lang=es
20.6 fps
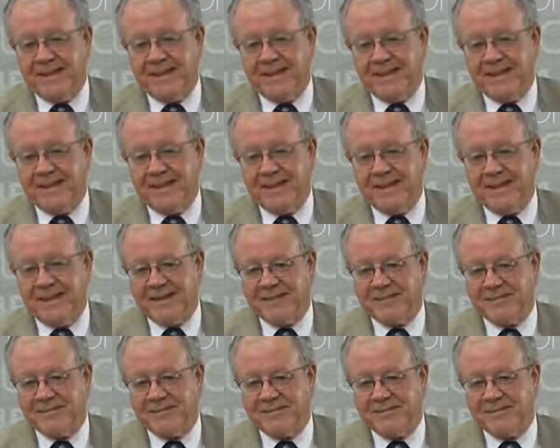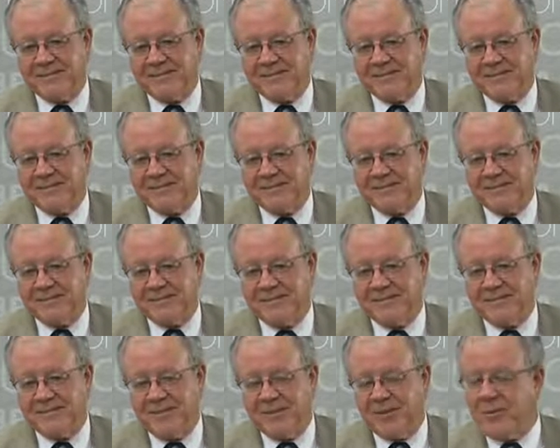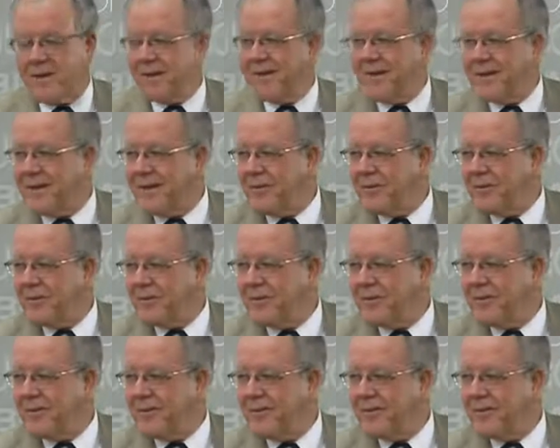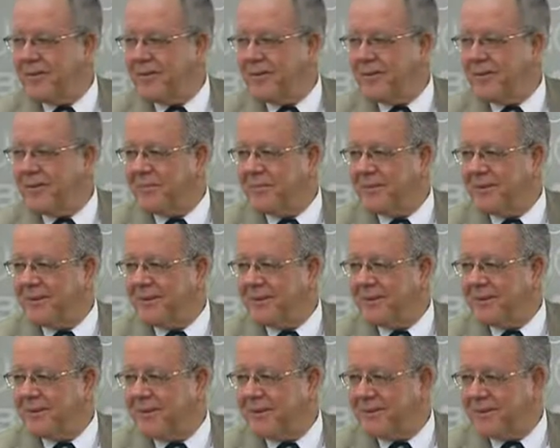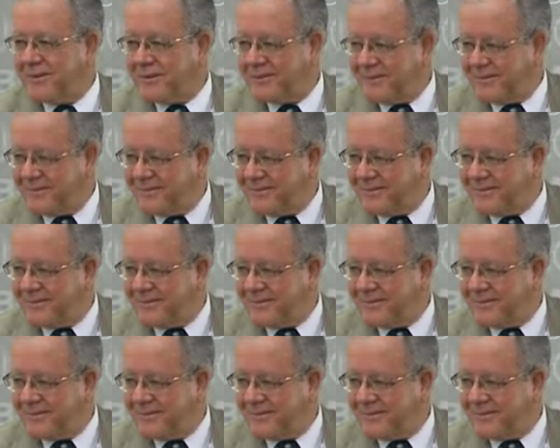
que no ha salido publicado en los periódicos,